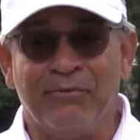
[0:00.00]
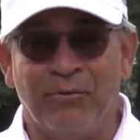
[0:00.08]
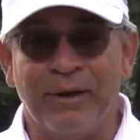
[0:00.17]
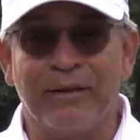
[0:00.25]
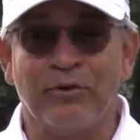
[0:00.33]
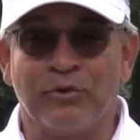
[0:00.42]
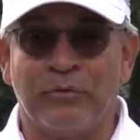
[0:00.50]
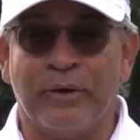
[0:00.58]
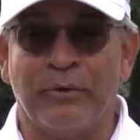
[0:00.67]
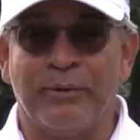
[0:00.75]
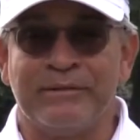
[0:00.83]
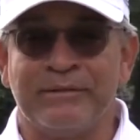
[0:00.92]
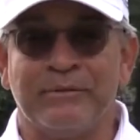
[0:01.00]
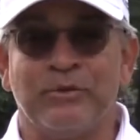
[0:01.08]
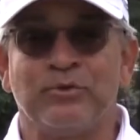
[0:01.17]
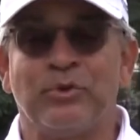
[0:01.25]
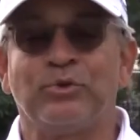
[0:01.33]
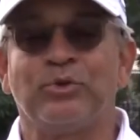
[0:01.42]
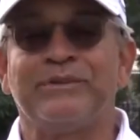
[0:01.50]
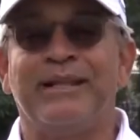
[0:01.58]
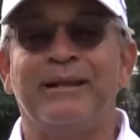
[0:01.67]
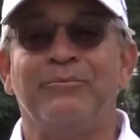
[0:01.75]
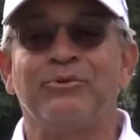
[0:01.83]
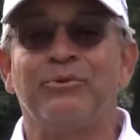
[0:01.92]
fuera de los ferries, nosotros
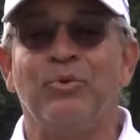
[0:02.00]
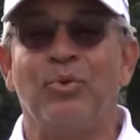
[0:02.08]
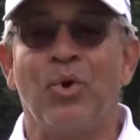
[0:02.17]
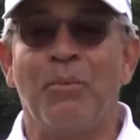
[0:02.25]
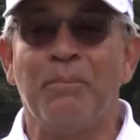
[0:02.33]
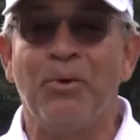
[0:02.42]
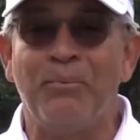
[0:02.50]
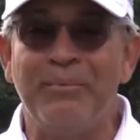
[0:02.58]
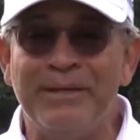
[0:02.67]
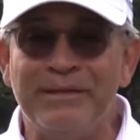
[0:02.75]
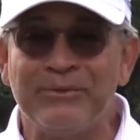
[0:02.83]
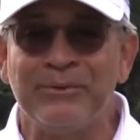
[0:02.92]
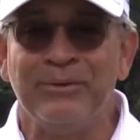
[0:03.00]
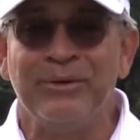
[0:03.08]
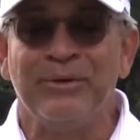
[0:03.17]
tenemos un compromiso